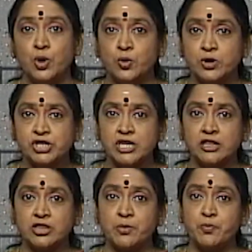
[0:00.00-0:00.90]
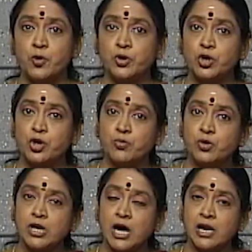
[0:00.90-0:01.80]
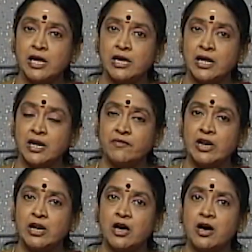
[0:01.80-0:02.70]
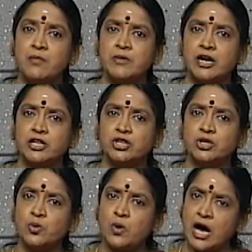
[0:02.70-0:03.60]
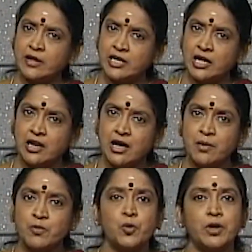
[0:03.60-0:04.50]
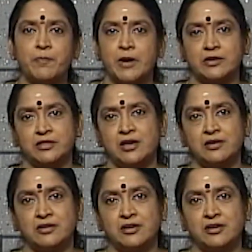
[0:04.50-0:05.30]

குருக்ஷேத்திர போருக்கு முன்னாலே என்னவெல்லாம் நடந்ததோ அதையெல்லாம் கூட பார்த்தார்